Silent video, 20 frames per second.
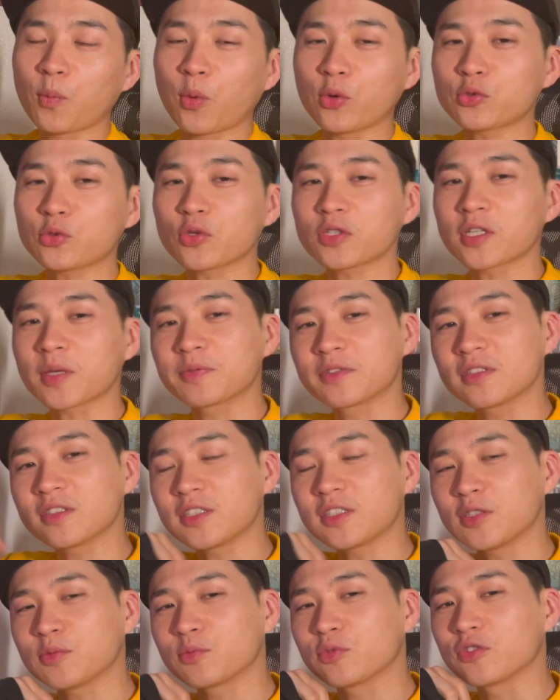포토샵
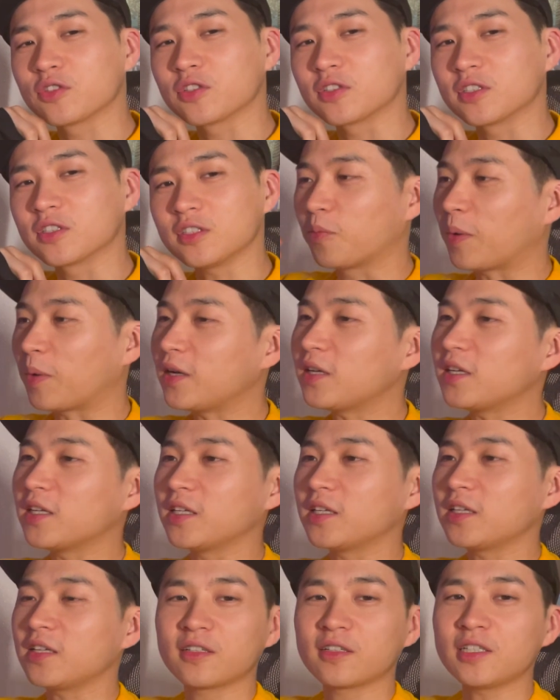쓰시는 분들은
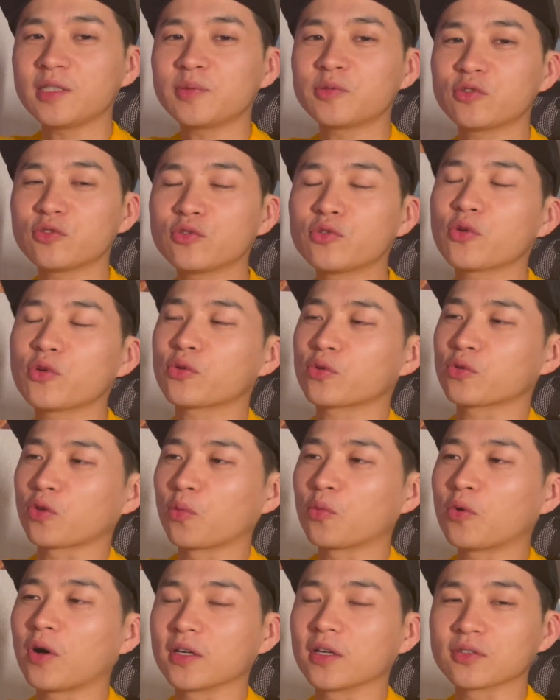빨리 클립 스튜디오로
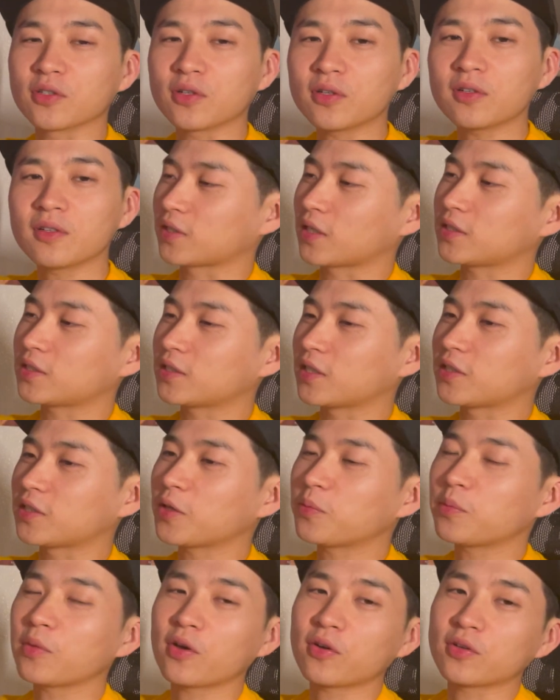넘어와서 자신의
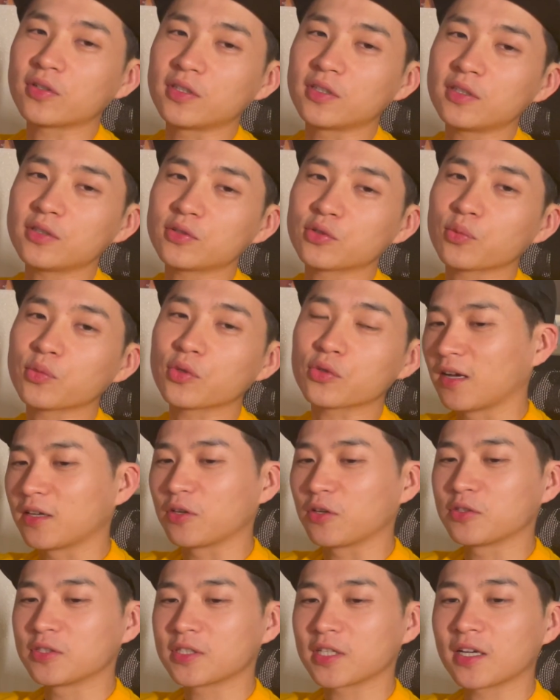생명을 좀 더
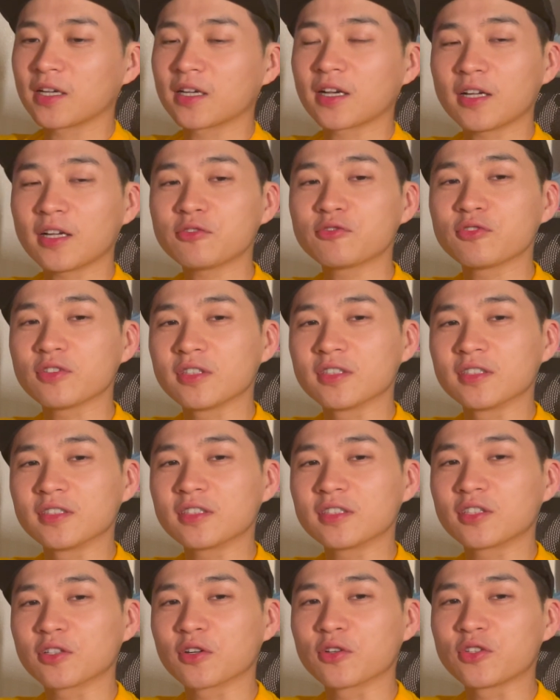연장할 수
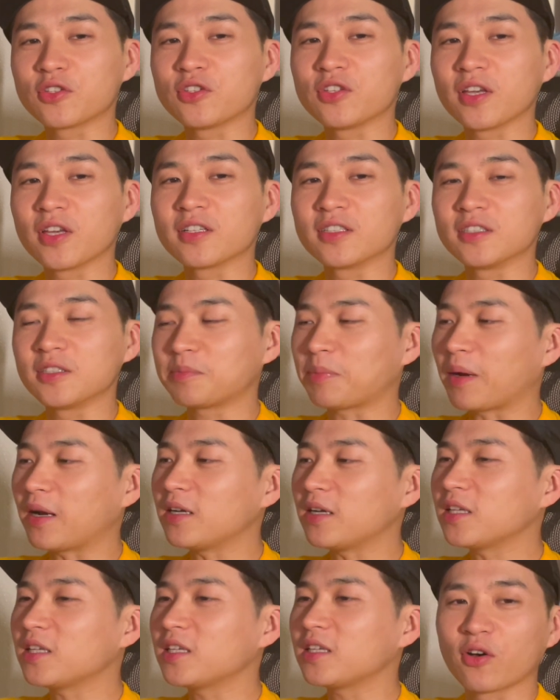있는 그런 기회를
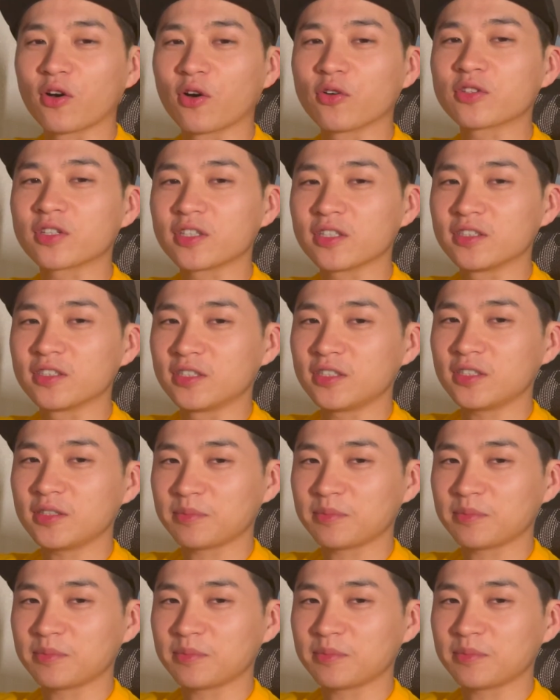빨리 얻기를